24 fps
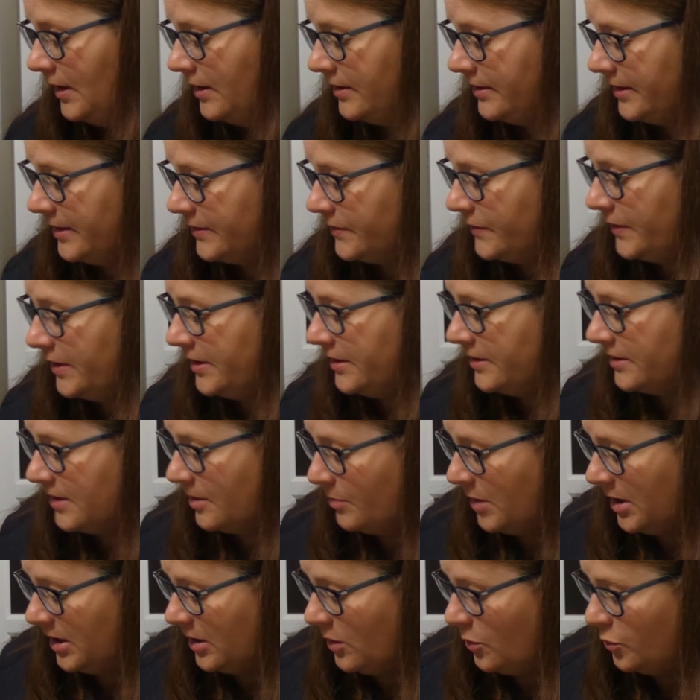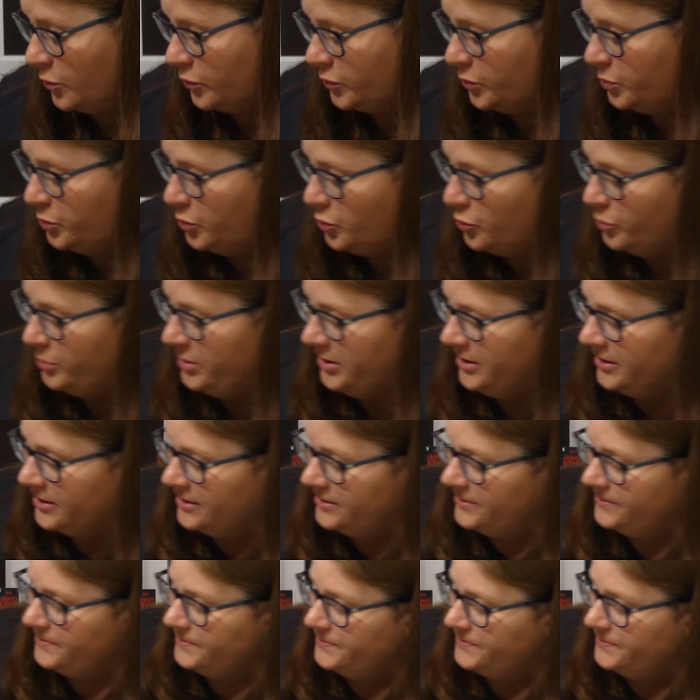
Das werde ich dann mal ausprobieren.